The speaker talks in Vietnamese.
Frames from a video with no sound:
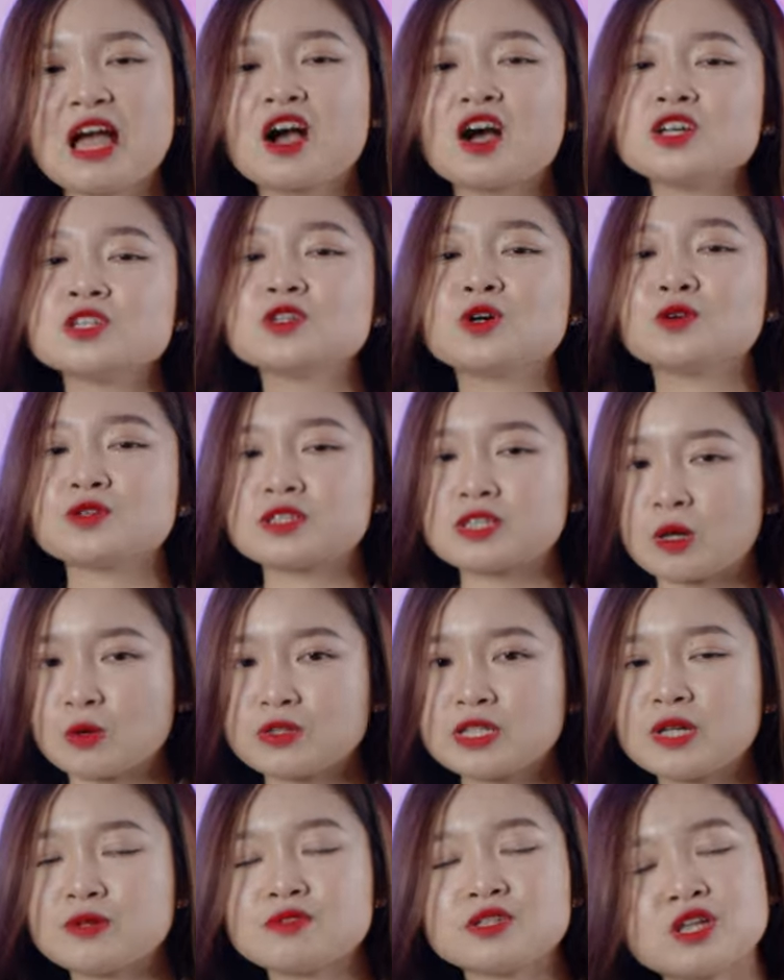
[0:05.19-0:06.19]
Con số
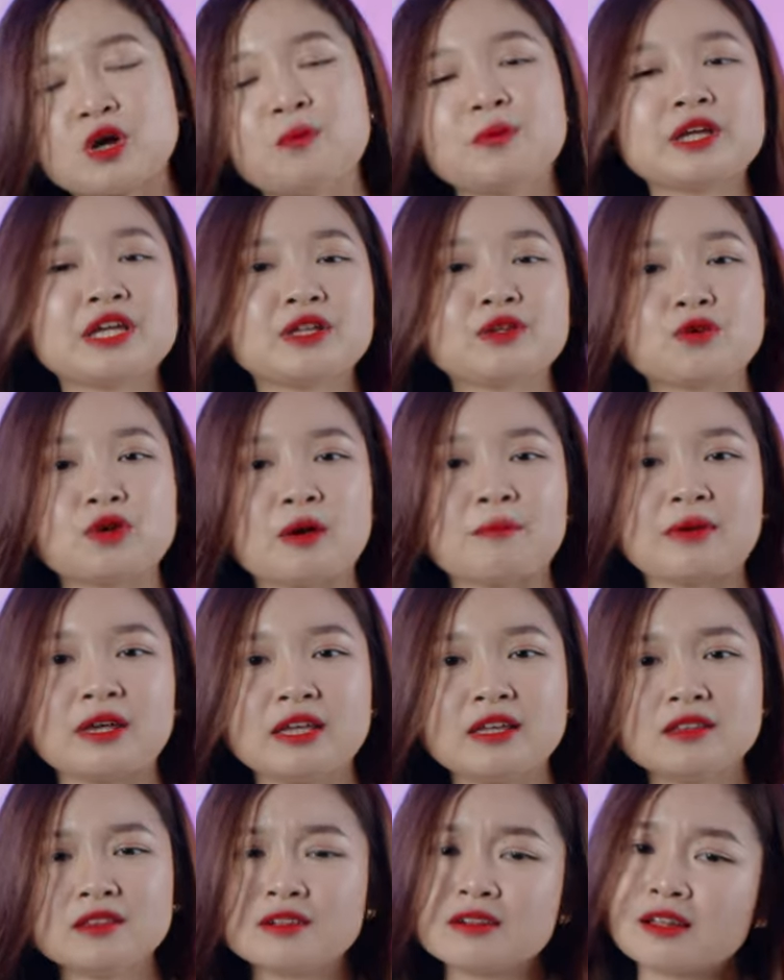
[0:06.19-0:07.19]
660.000 đô la Mỹ,
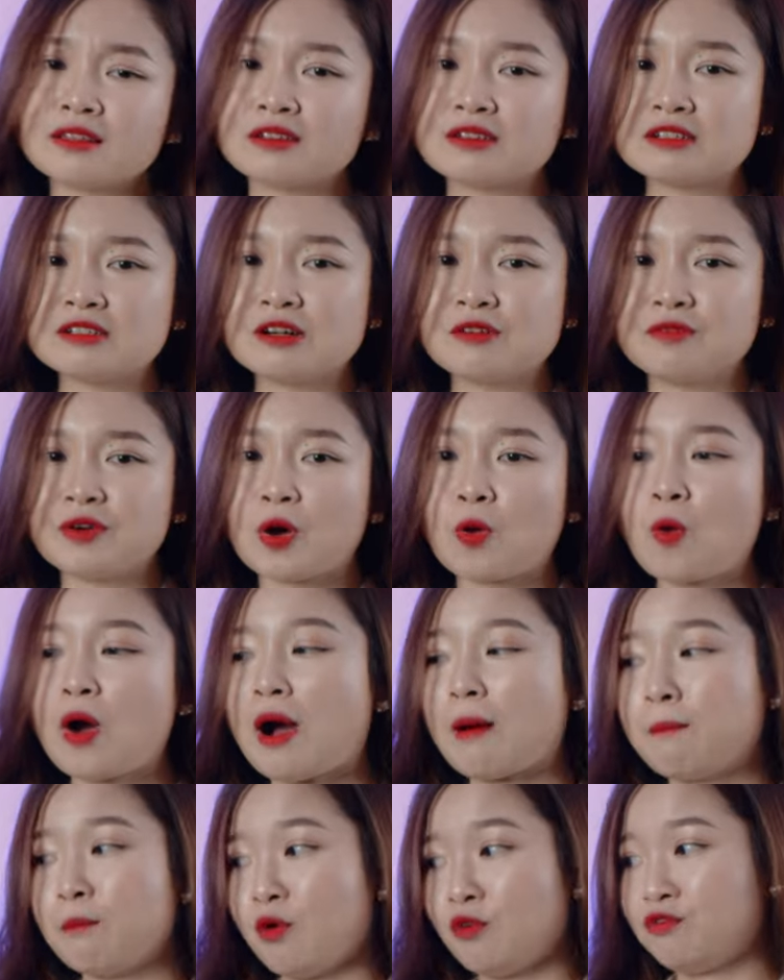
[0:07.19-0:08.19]
tức là tương đương với
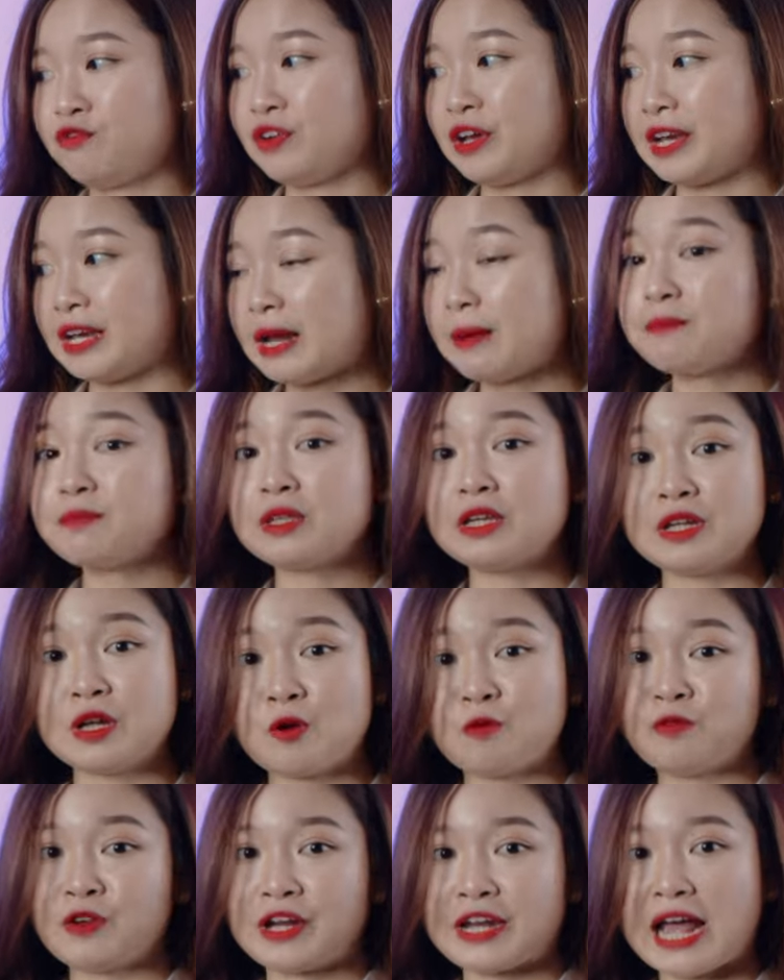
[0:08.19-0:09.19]
khoảng 1,5 tỷ
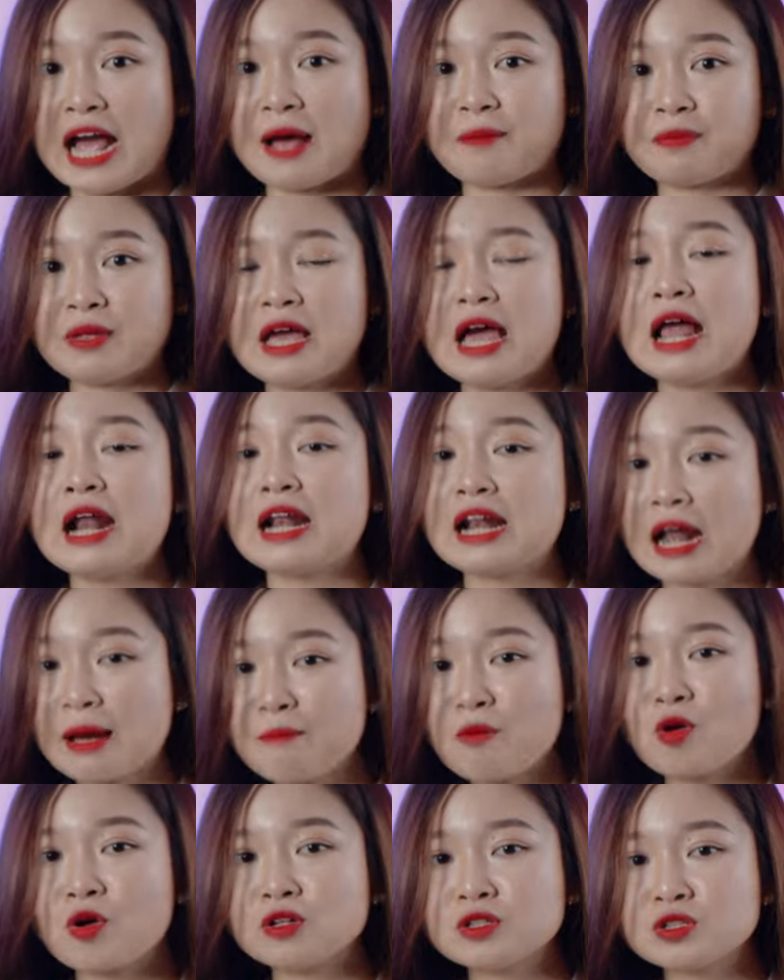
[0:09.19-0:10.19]
đồng Việt Nam, là
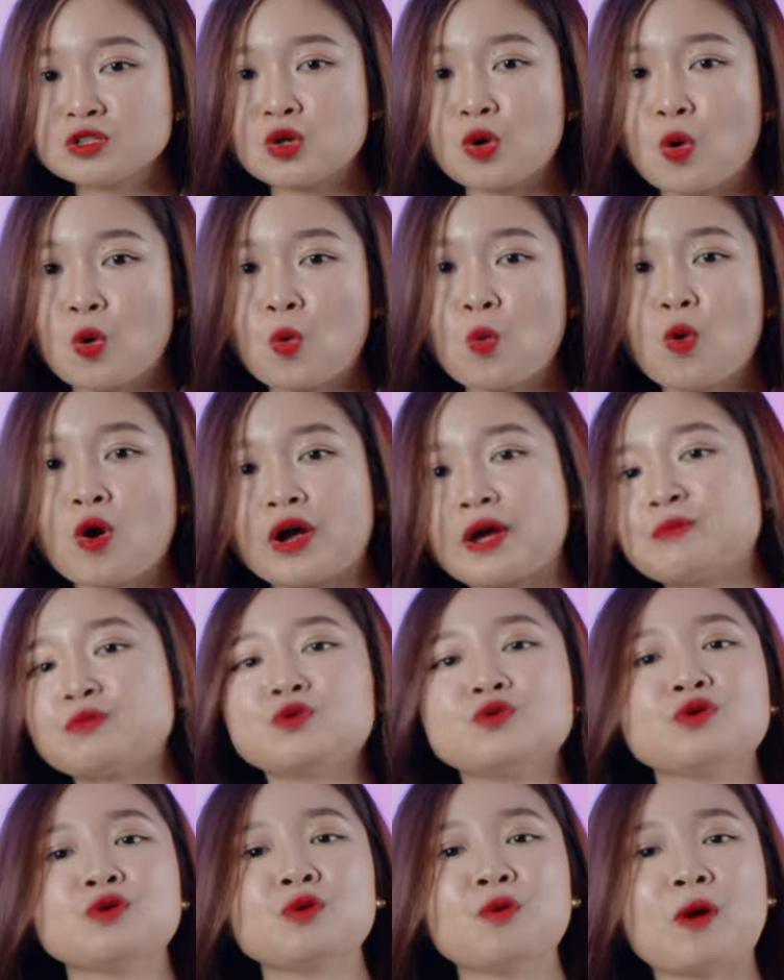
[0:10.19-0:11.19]
một con số của game
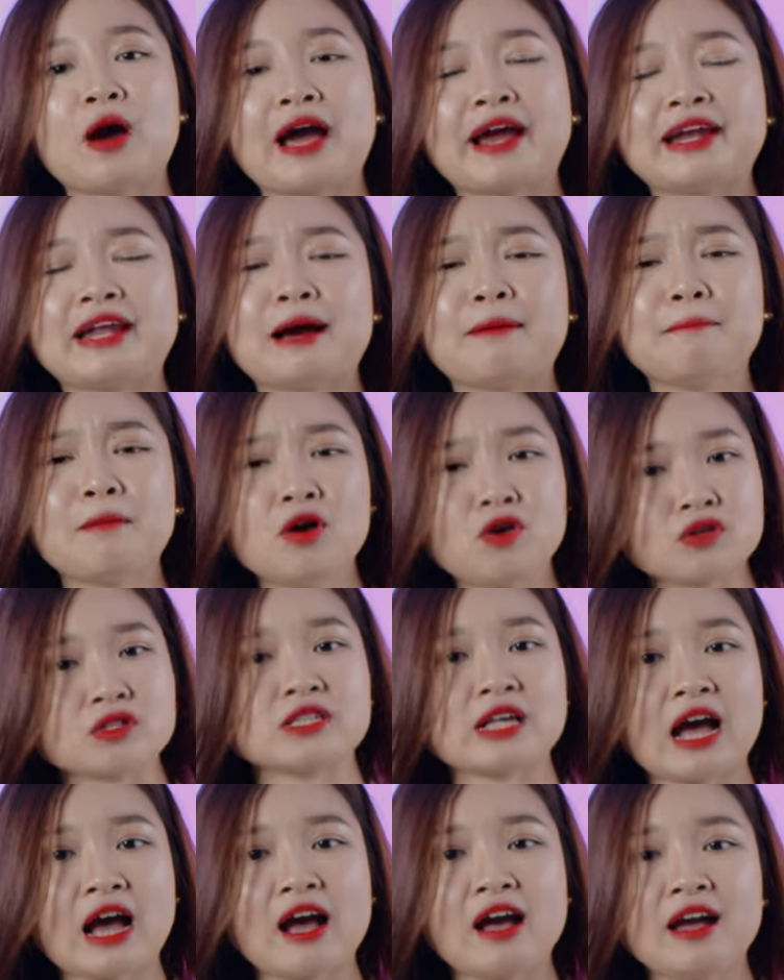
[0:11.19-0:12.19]
thủ nước ngoài đã bỏ
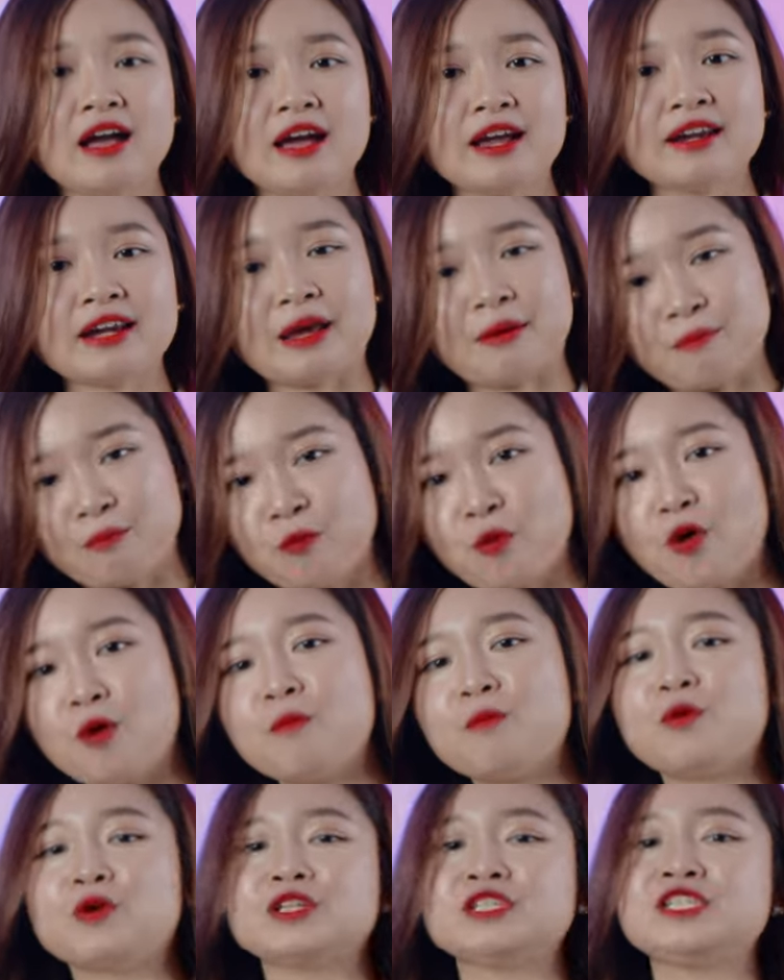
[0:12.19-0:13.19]
ra để mua
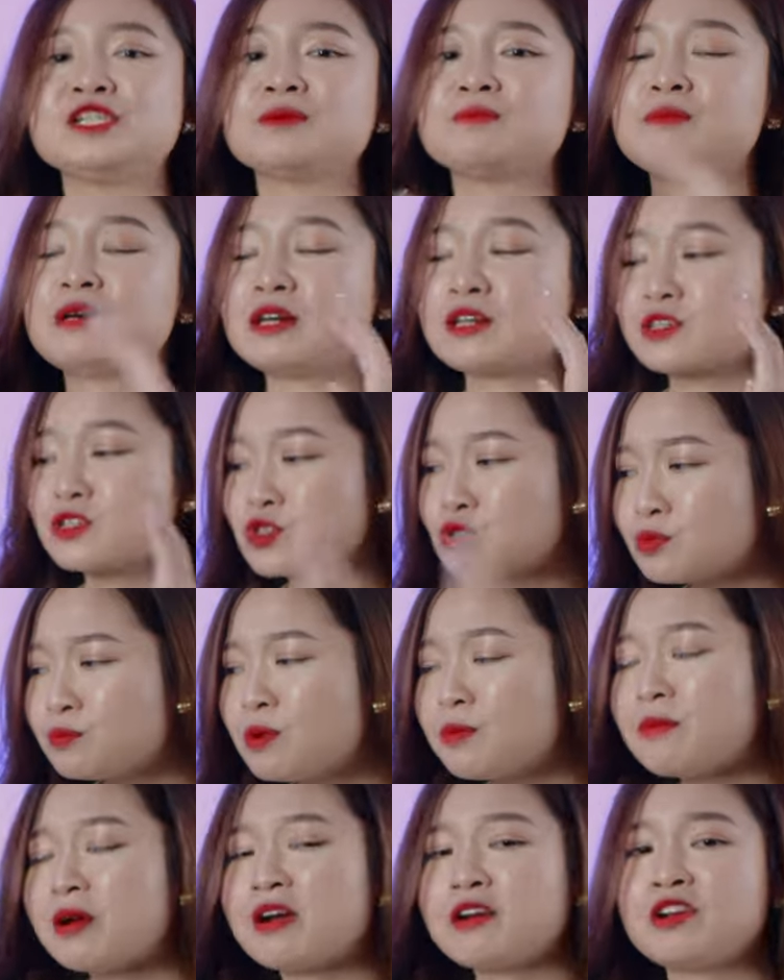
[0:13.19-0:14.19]
một chiếc băng
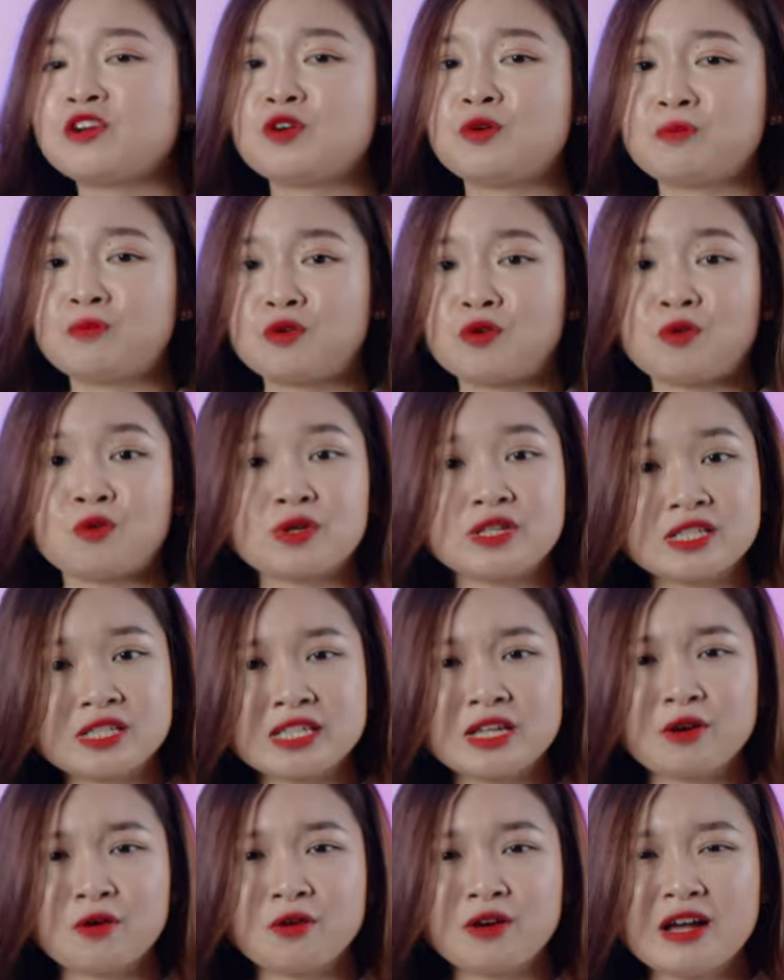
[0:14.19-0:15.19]
Super Mario Bros.
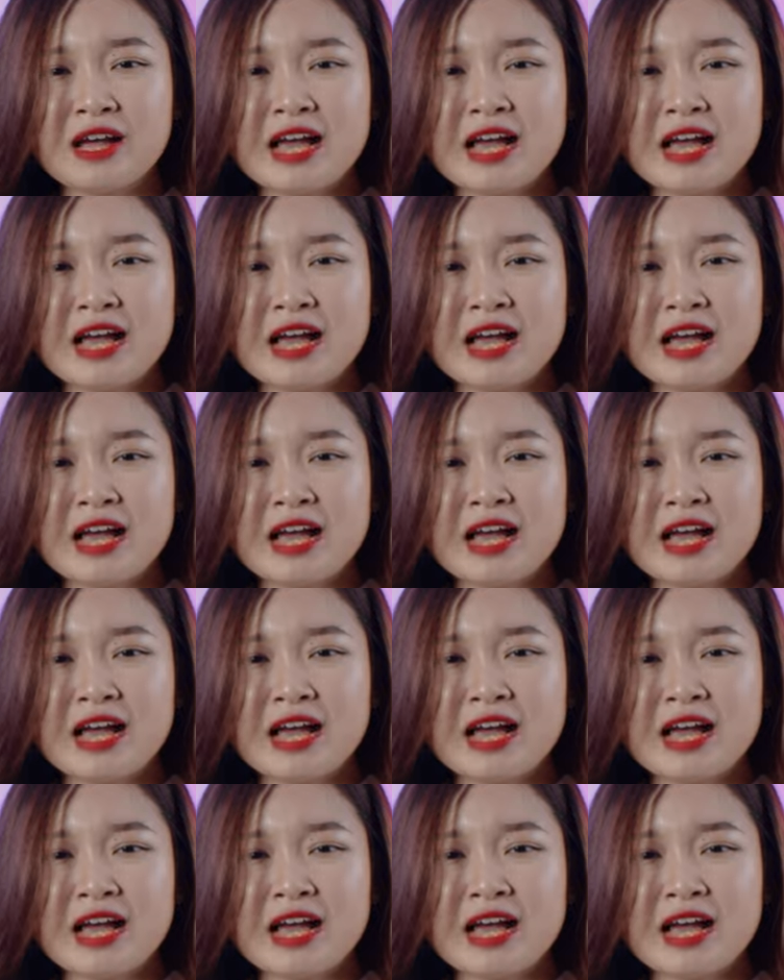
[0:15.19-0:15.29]
World.